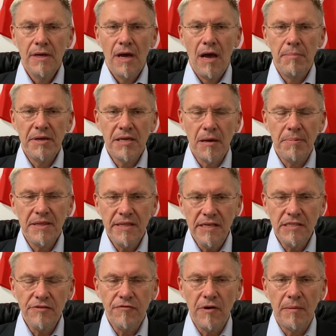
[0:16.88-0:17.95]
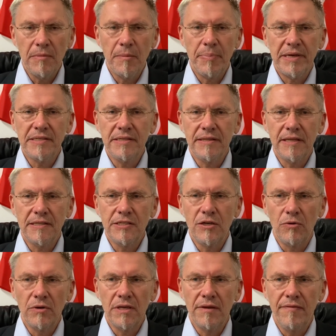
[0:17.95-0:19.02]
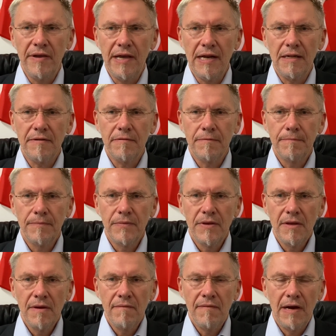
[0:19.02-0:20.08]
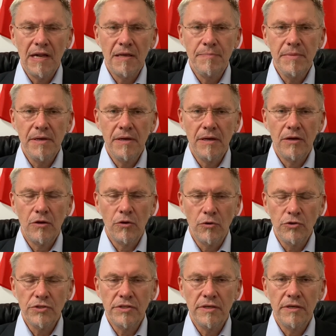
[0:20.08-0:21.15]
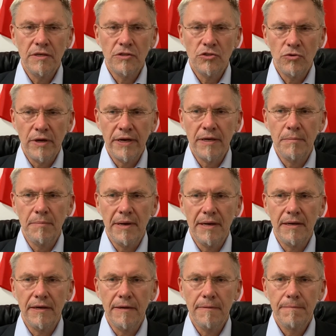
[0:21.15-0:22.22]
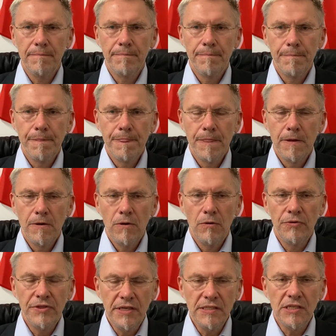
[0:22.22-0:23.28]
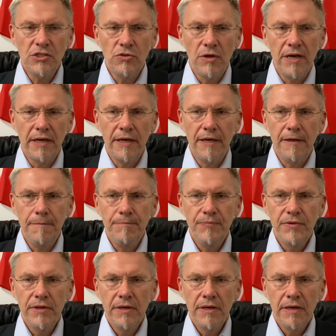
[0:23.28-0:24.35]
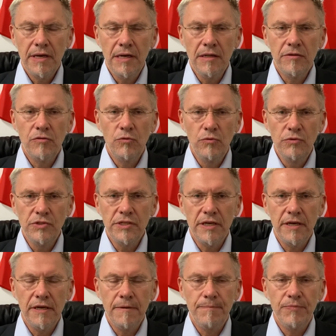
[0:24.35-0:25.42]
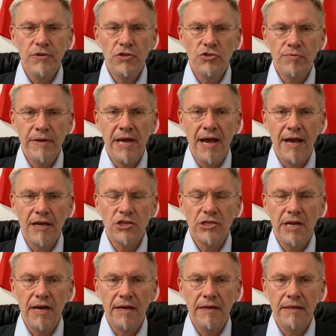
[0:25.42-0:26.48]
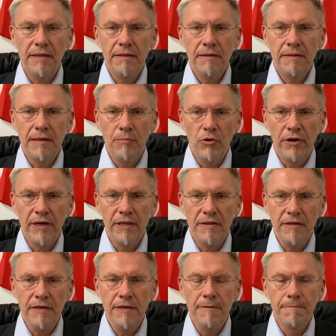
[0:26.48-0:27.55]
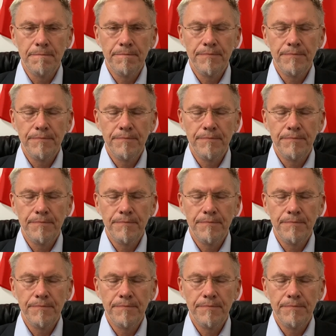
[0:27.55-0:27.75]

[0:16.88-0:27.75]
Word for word: Aber ich habe diese Form der Präsentation gewählt, weil ich mir größte Sorgen mache. Und diese Sorge gilt unserer schwer angeschlagenen Demokratie.